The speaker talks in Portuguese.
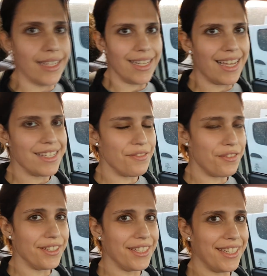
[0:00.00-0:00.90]
E essa
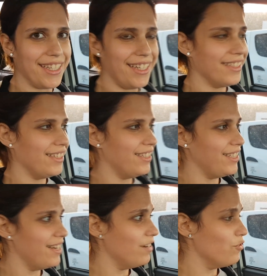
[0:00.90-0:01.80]
franquia tá
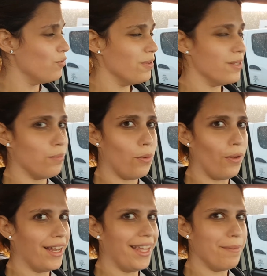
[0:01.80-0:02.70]
gerando algumas
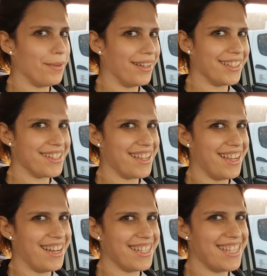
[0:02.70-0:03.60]
polêmicas
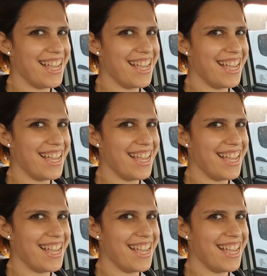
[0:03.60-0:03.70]
aí nas